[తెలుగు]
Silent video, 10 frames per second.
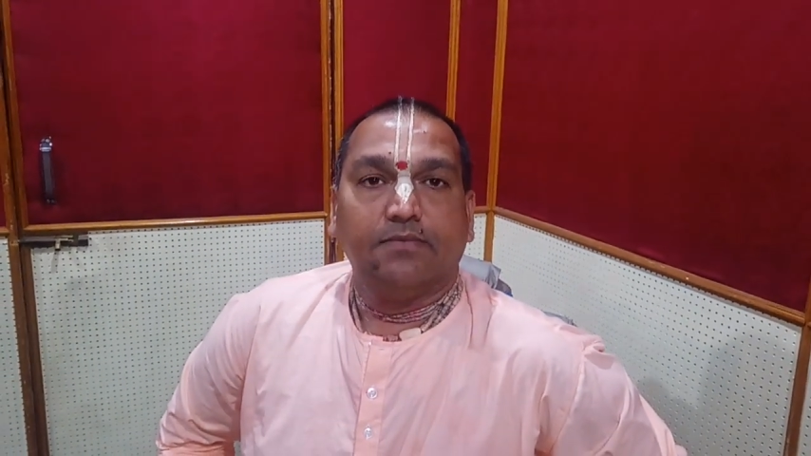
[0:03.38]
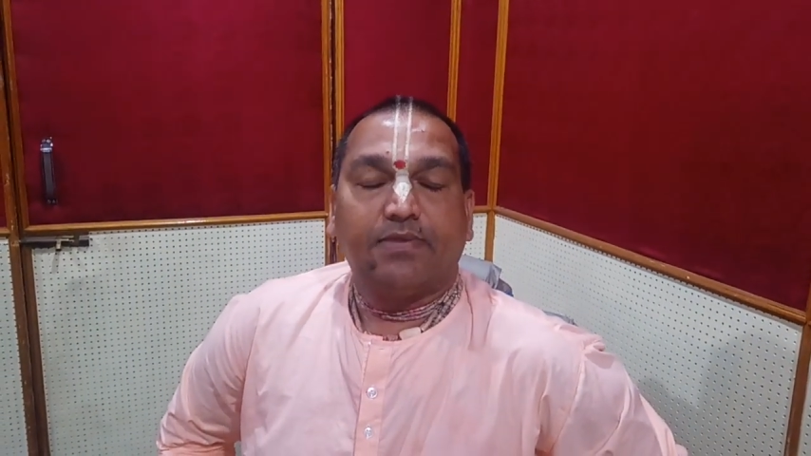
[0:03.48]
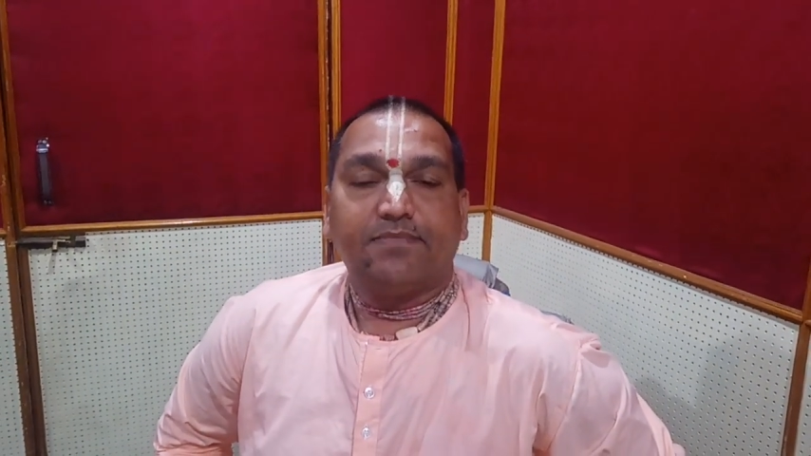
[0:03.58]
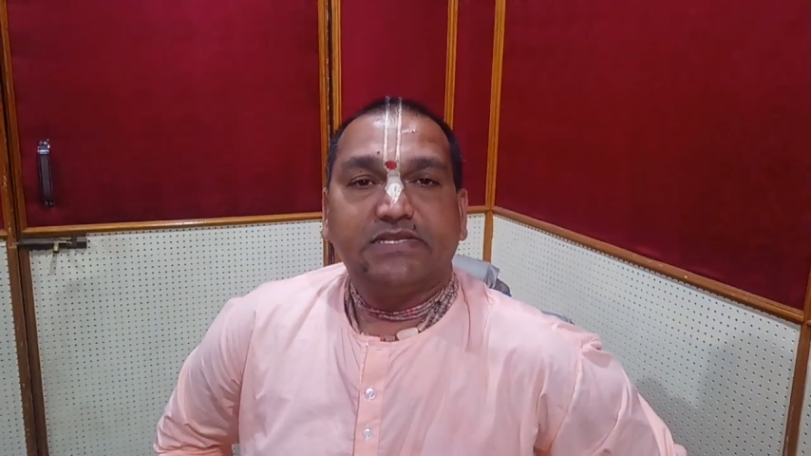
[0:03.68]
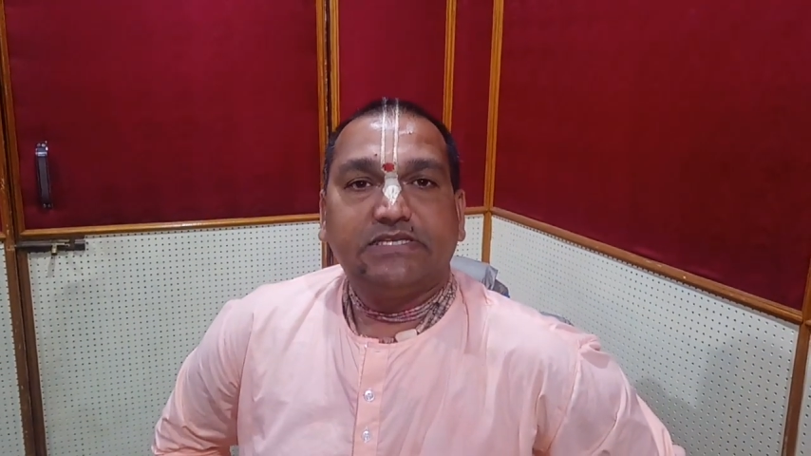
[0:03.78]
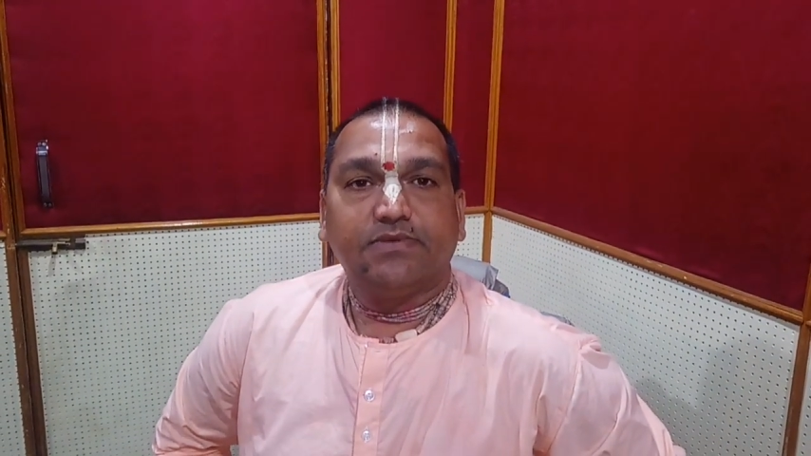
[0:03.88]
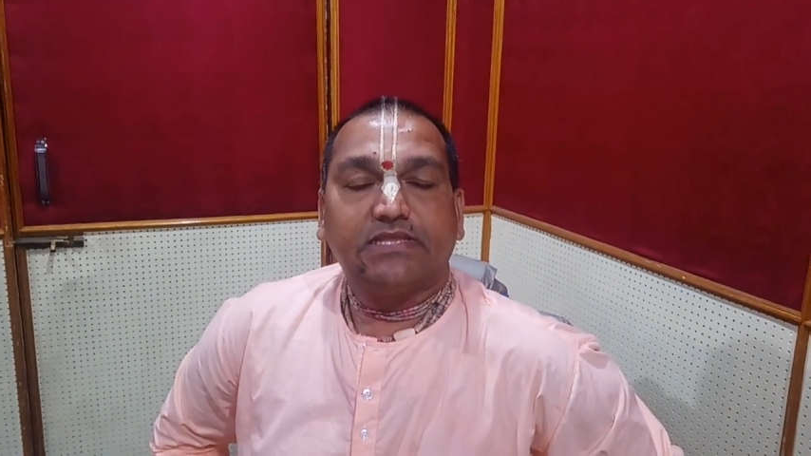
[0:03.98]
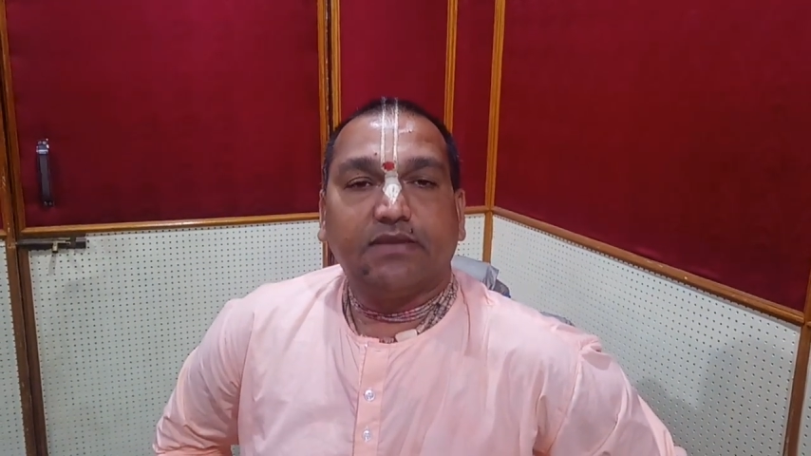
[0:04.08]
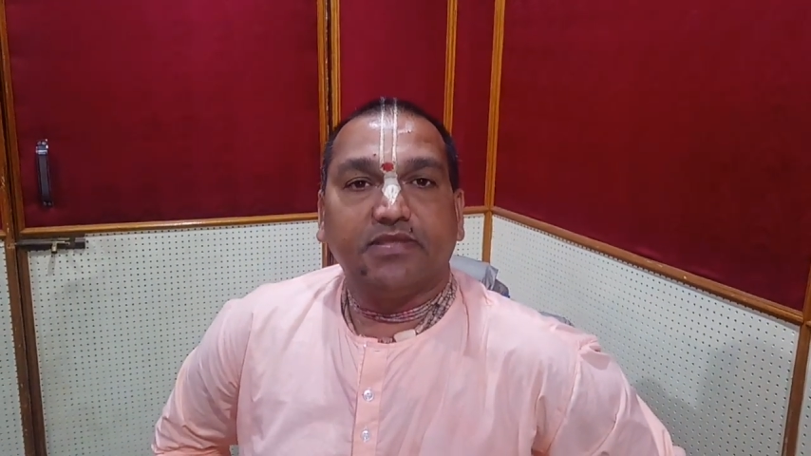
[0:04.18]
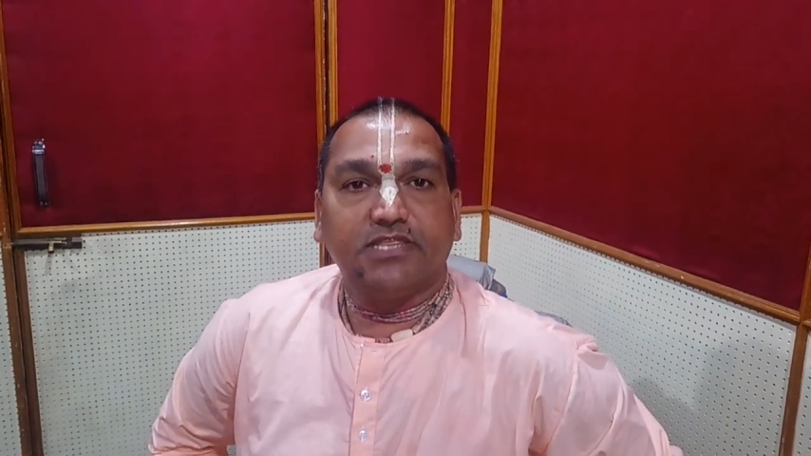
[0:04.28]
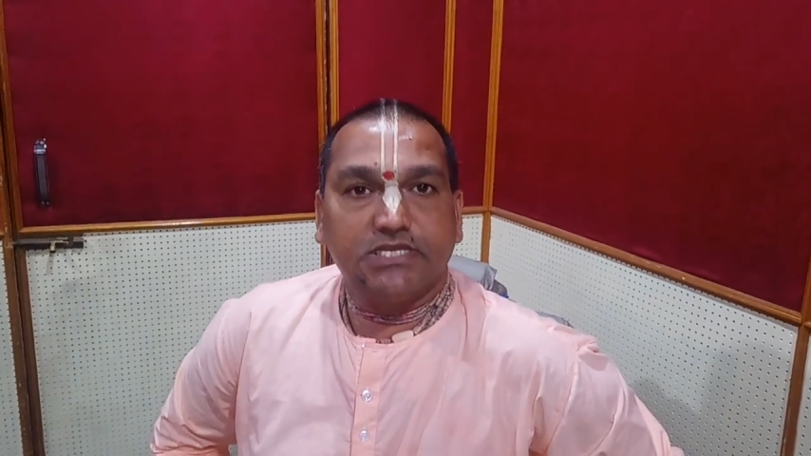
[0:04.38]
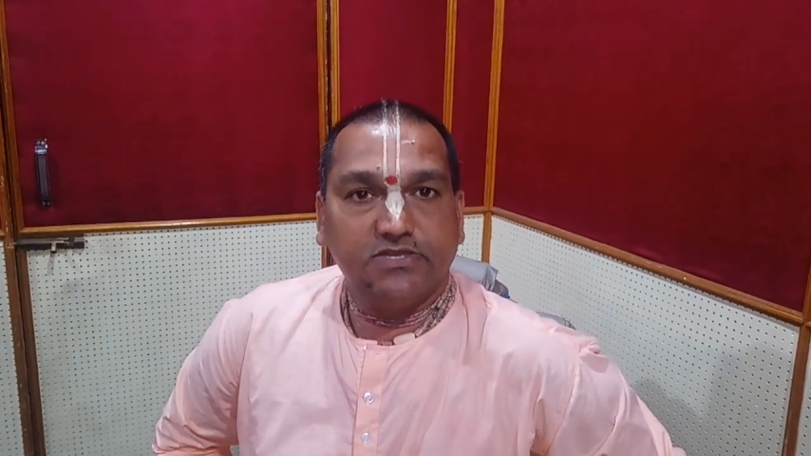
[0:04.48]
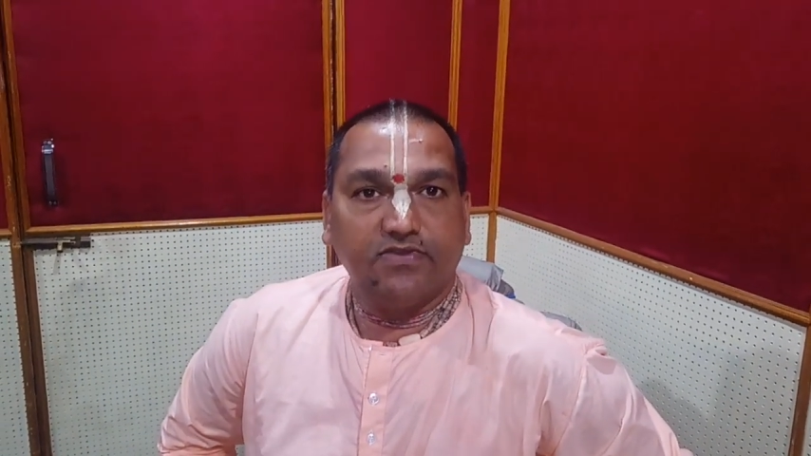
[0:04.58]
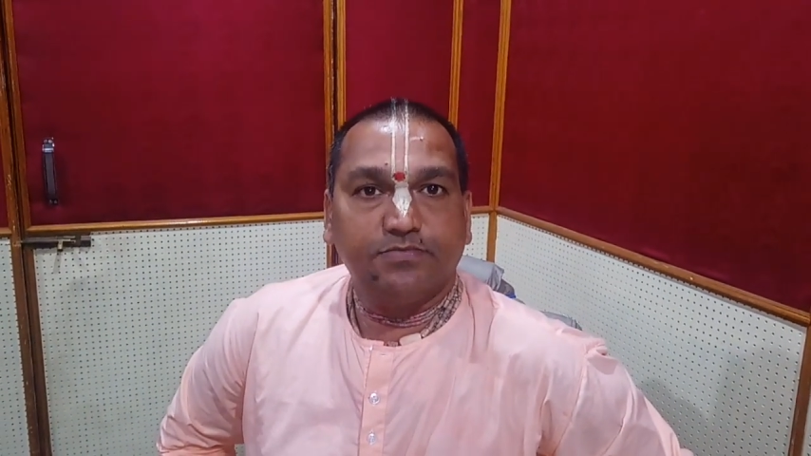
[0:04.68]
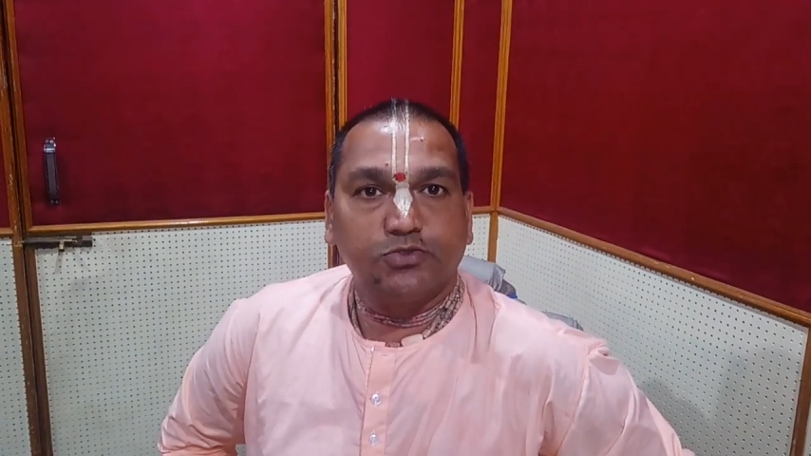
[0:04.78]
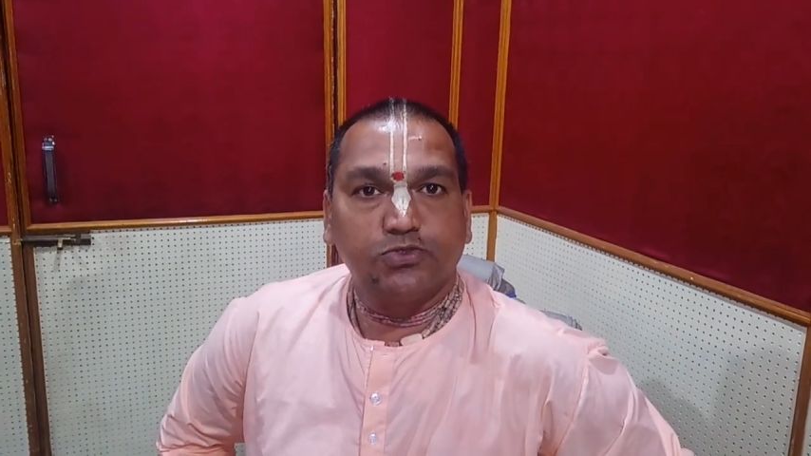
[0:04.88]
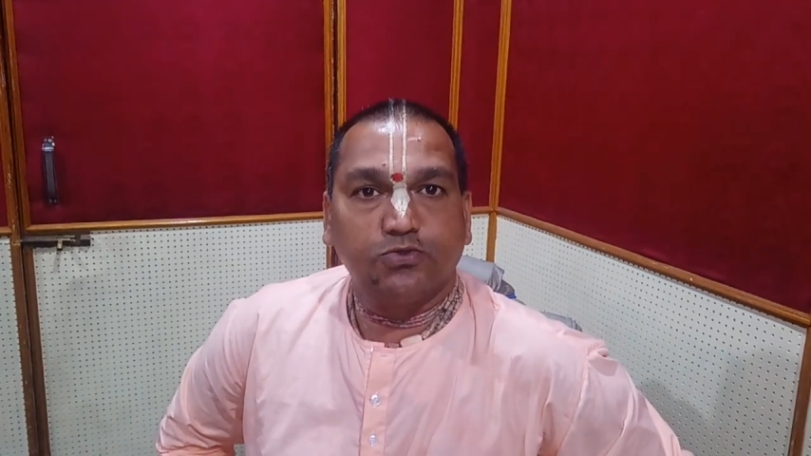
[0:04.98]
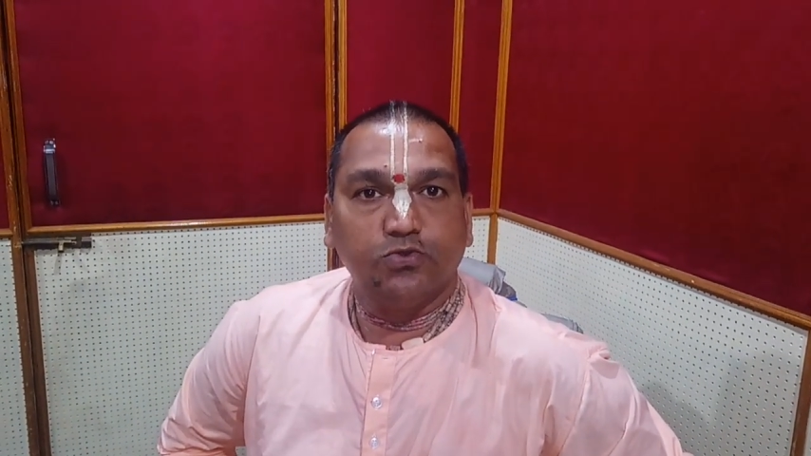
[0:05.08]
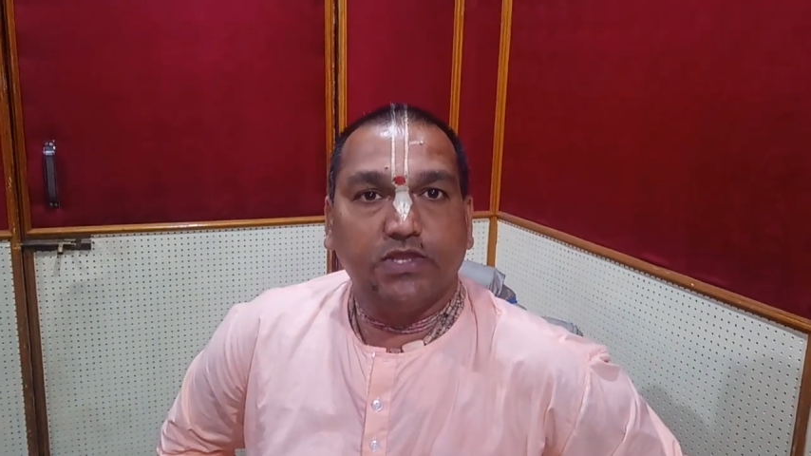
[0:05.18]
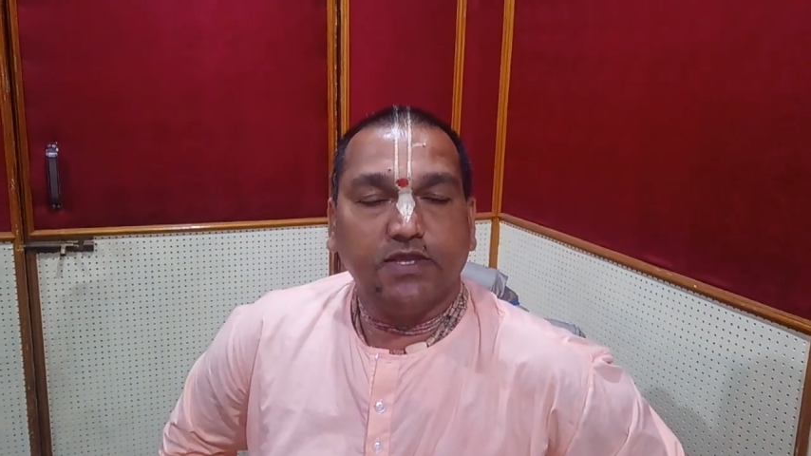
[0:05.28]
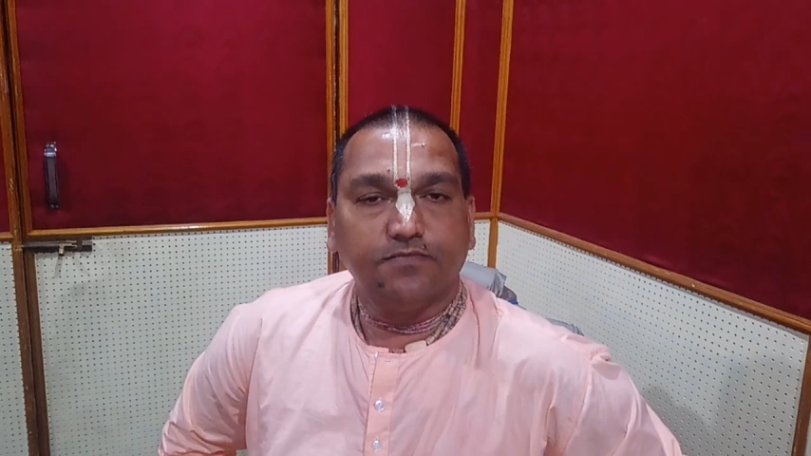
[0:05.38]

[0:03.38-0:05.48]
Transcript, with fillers: ప్రపంచమంతా మన దేశం వైపు చూస్తుంది